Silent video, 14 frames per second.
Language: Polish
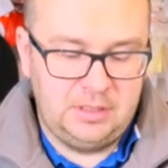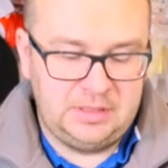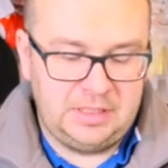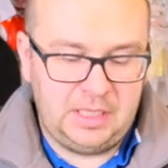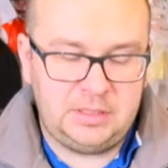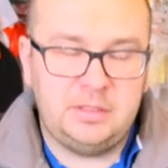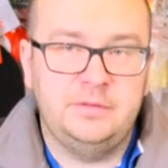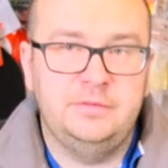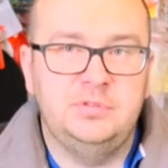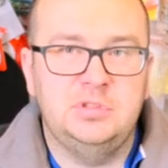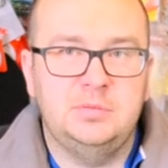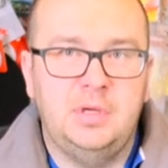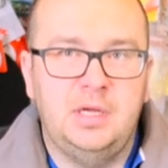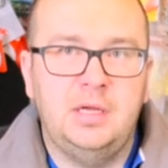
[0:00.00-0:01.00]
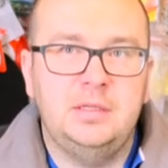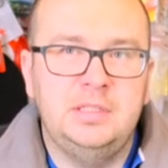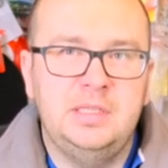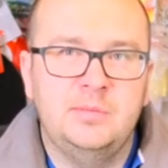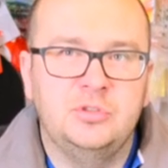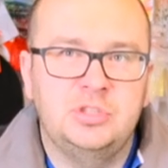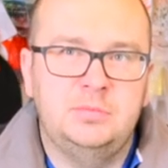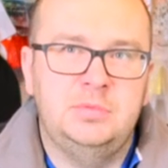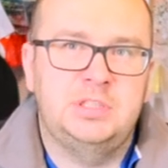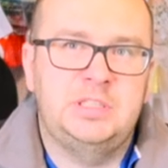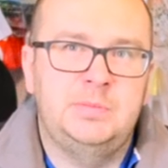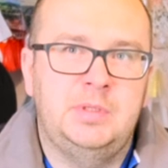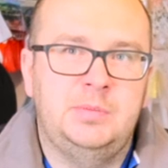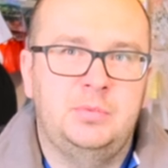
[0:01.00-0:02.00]
tak w zimę nie możemy
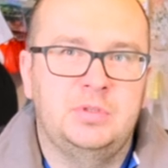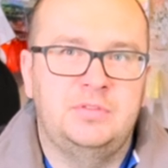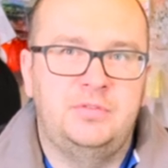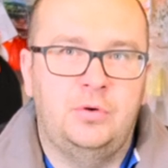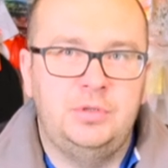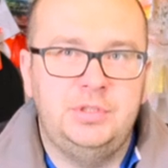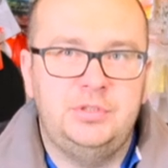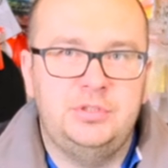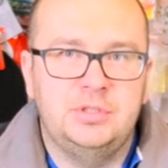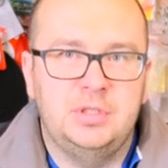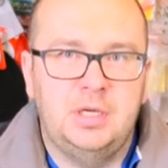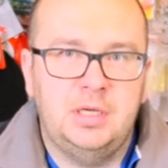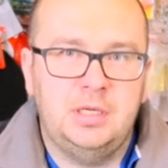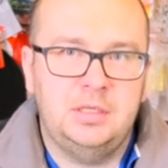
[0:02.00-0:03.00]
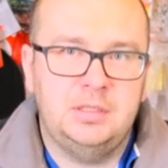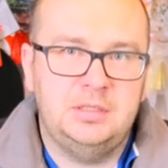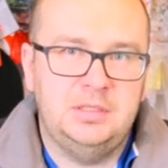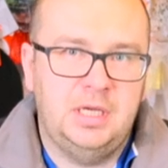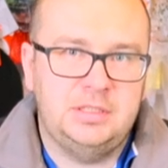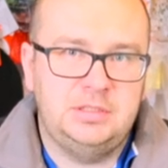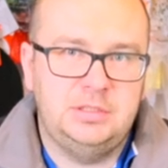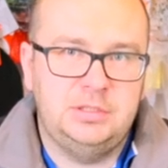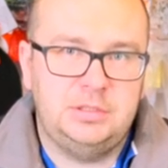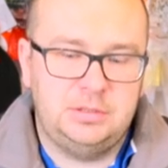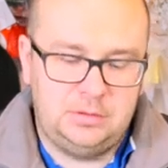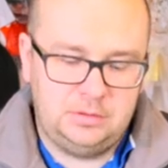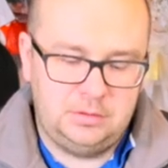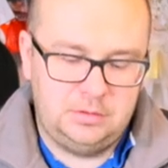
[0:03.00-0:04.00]
sobie pozwolić na
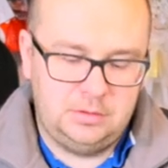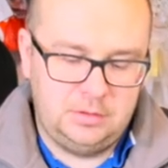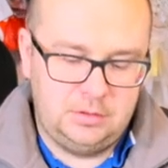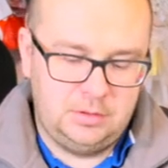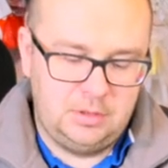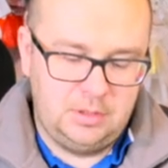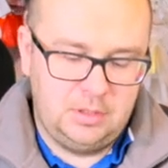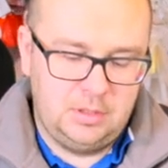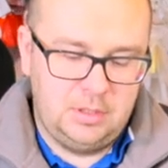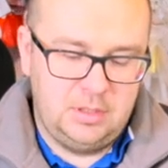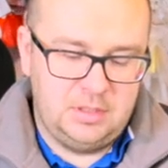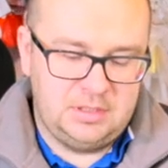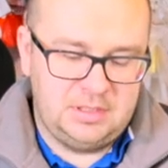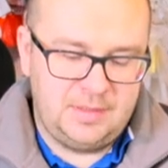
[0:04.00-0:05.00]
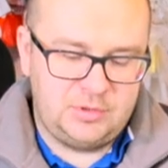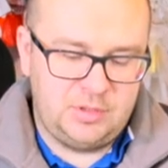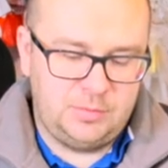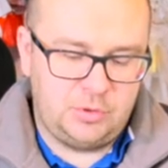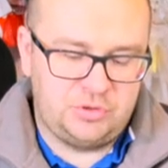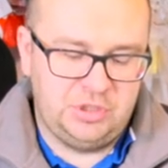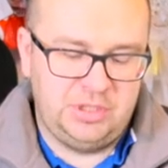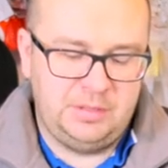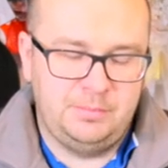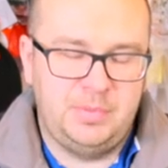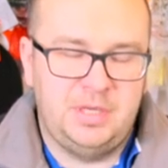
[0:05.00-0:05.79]
jakiś, za przeproszeniem,